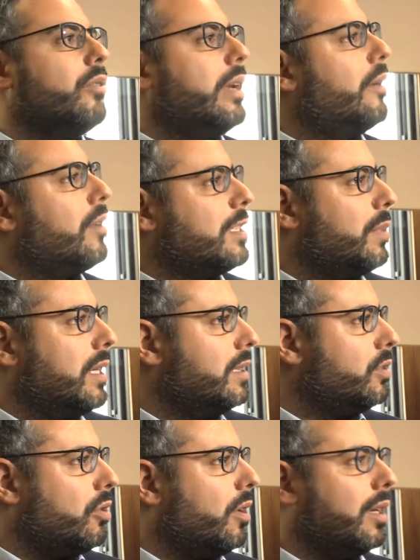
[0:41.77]
non è una spy
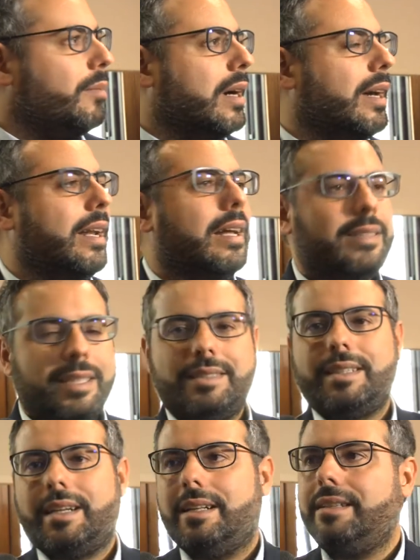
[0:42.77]
story ma è la
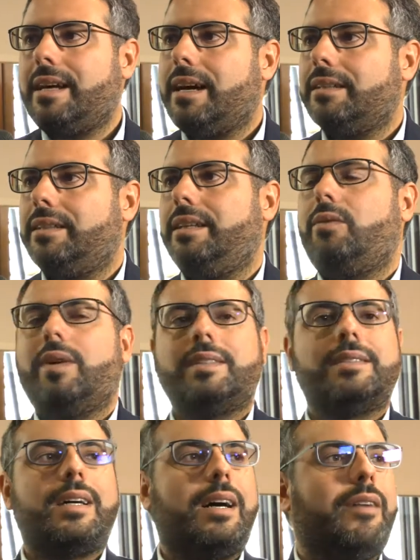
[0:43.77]
triste realtà di
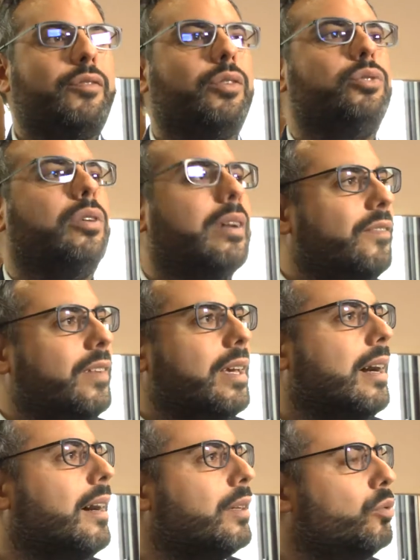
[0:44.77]
questa
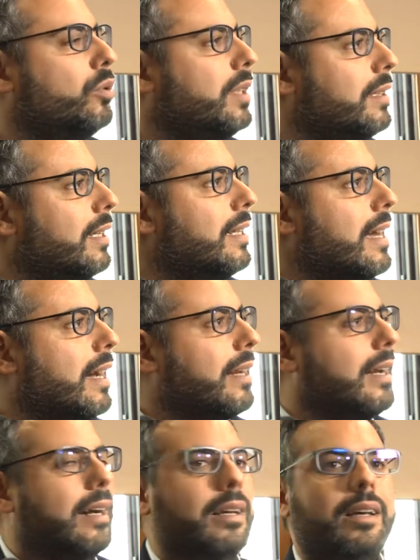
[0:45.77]
fotografia tutta
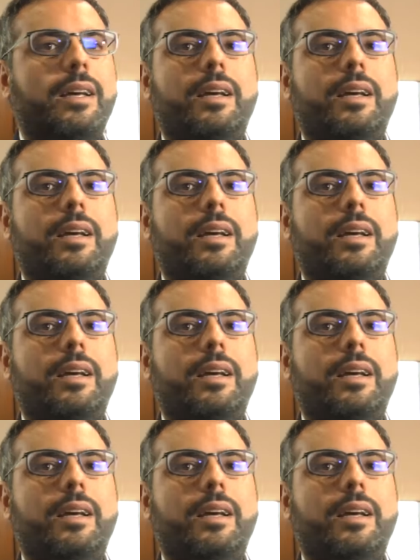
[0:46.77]
italiana